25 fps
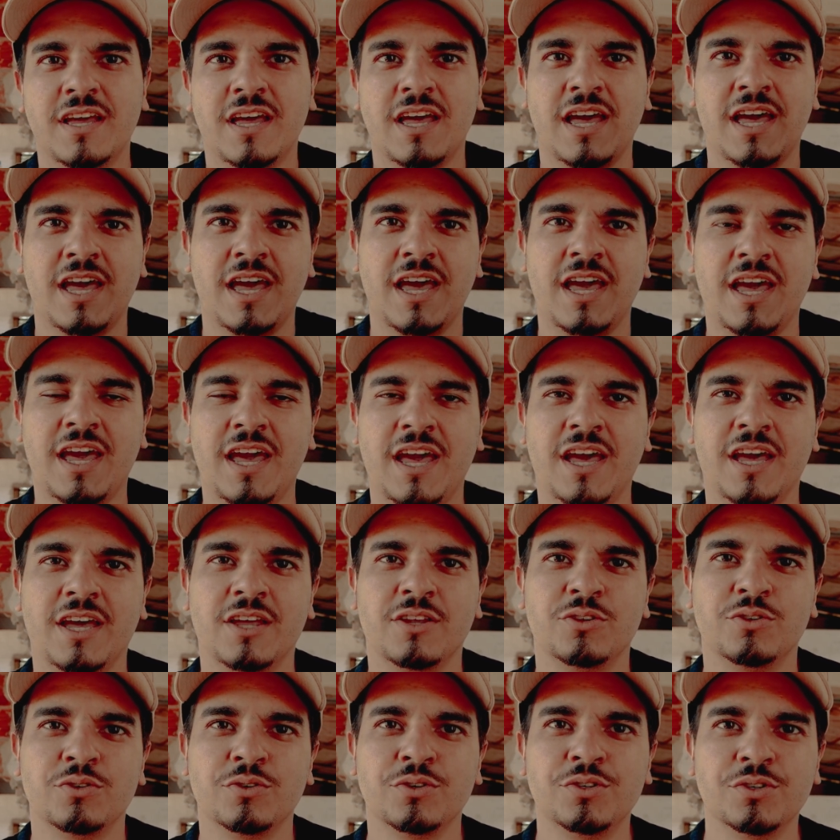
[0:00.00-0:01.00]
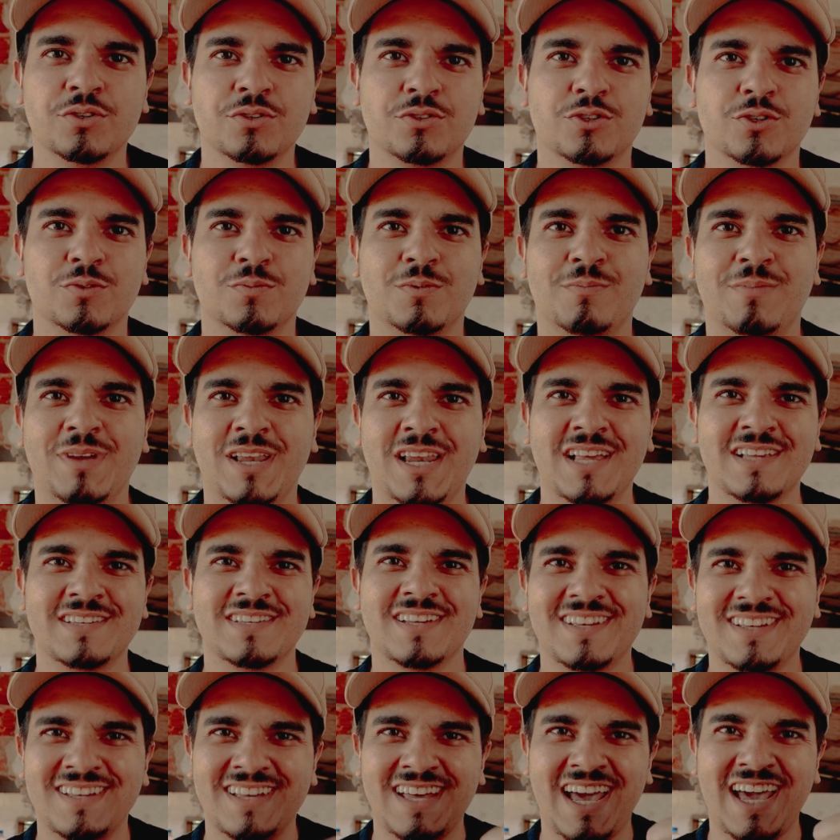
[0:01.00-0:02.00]
é, do YouTube,
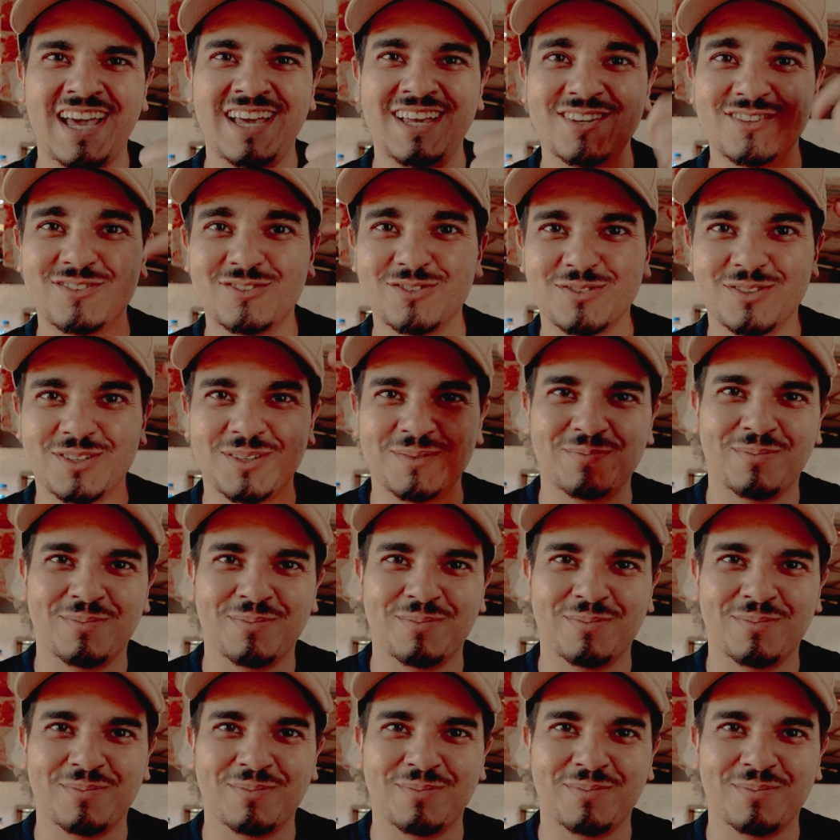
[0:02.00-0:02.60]
beleza? É isso e